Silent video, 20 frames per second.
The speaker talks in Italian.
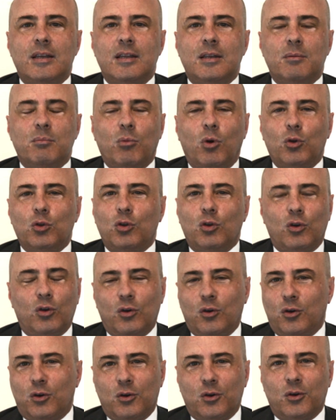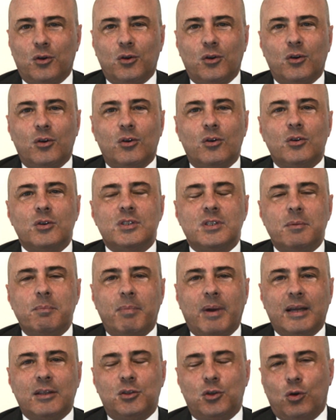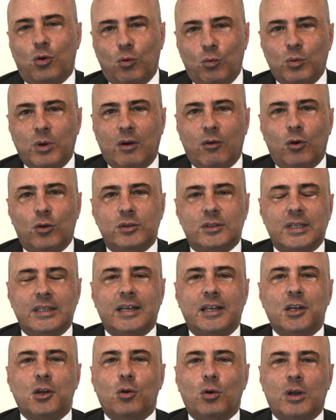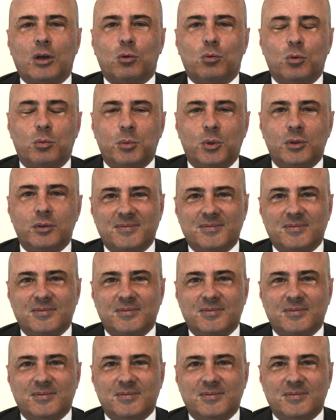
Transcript: In modo simpatico una volta da Nicola Cuma.